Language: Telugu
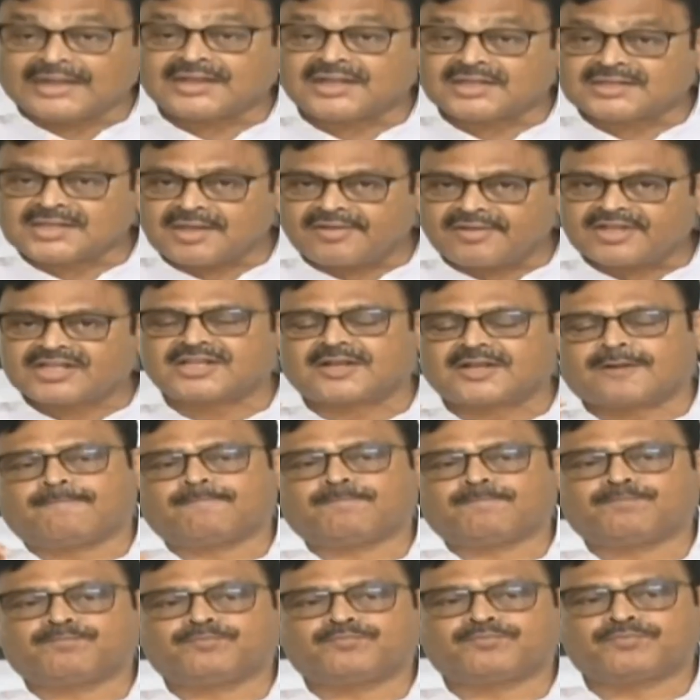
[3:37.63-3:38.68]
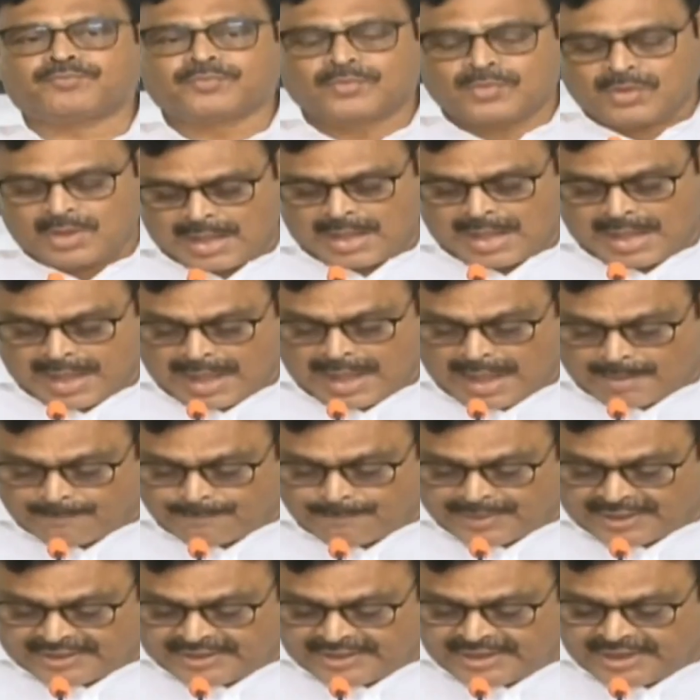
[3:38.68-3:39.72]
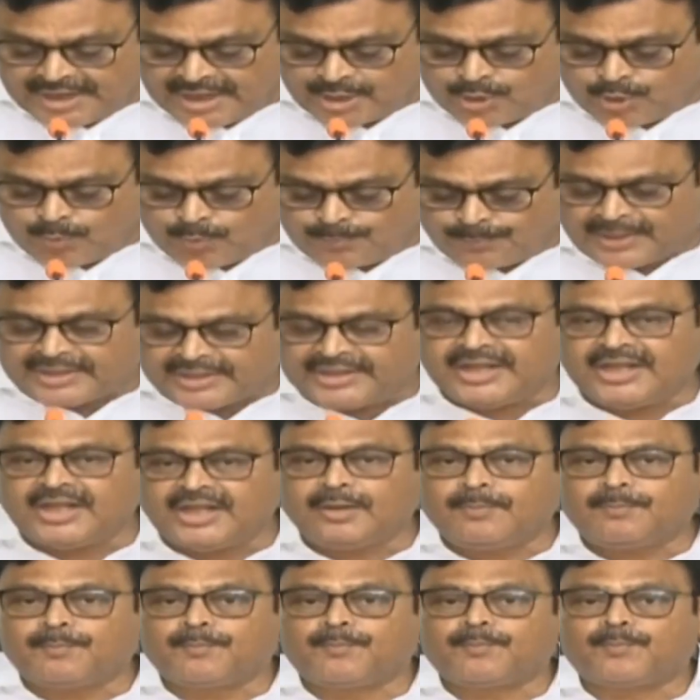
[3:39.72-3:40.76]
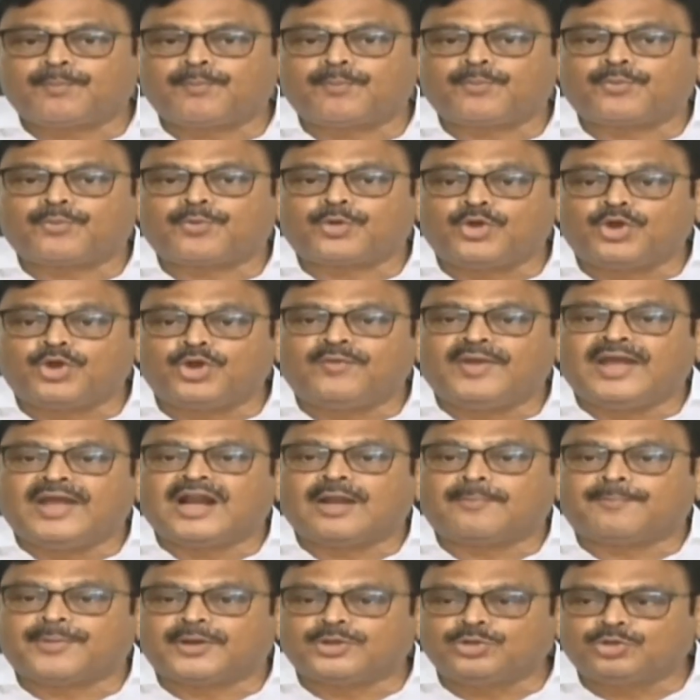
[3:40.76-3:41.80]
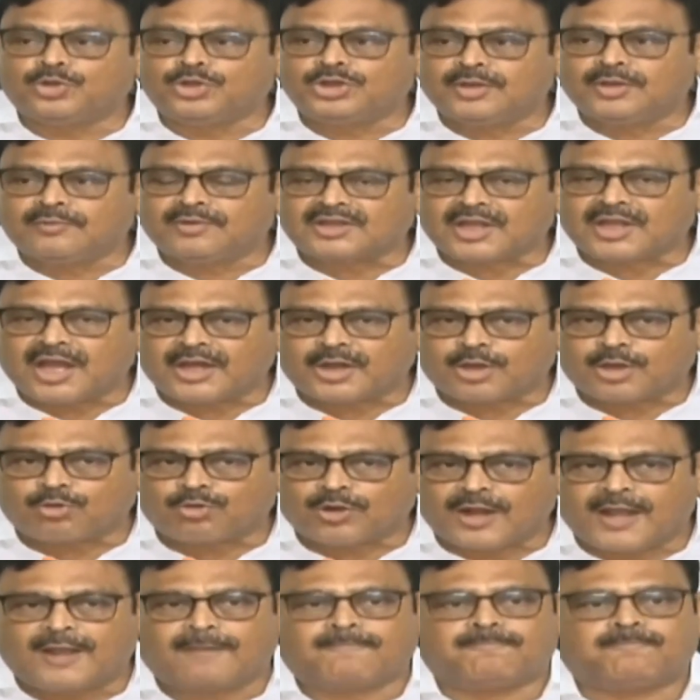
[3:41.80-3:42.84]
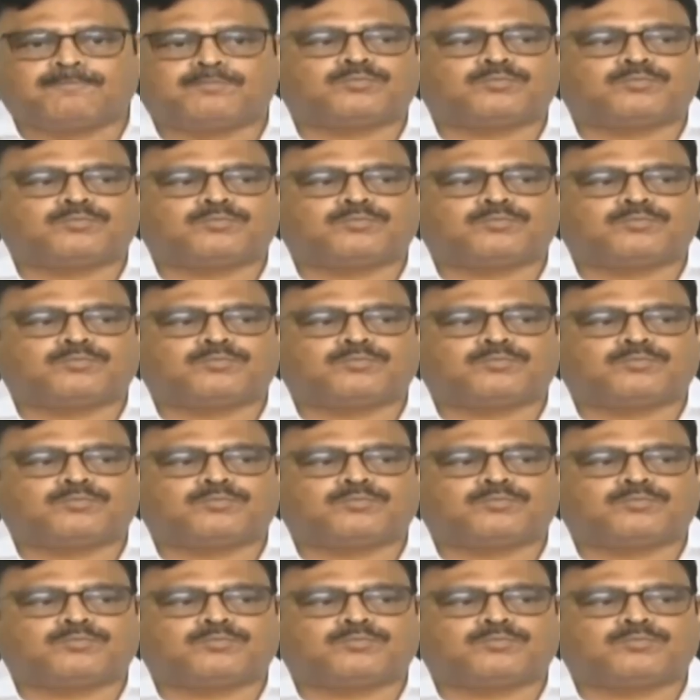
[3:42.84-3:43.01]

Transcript: గత సంవత్సరం పదిహేడు పది రెండు వేల పంతొమ్మిదవ తారీఖున